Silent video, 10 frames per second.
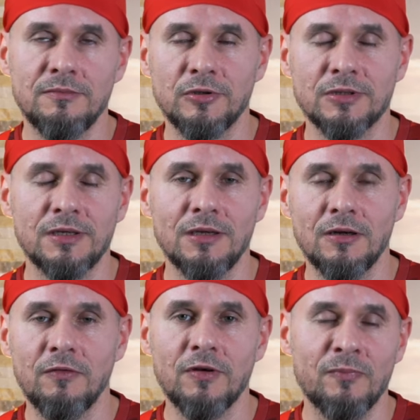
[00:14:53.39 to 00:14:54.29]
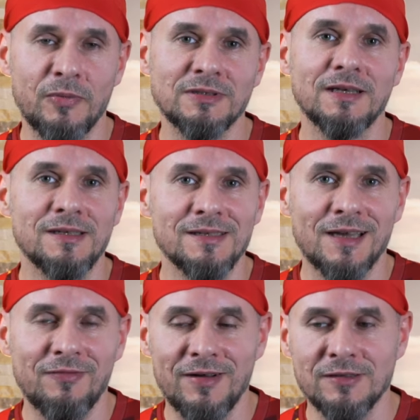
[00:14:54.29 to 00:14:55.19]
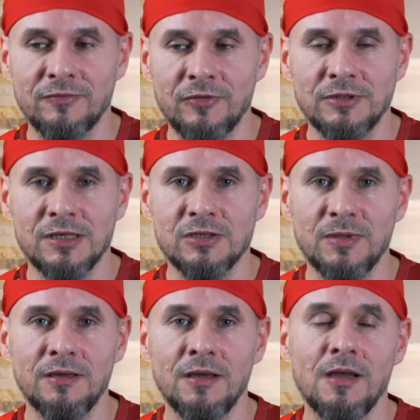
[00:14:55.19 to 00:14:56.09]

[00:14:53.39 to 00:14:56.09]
potreningowych w postaci zakwasów chociażby.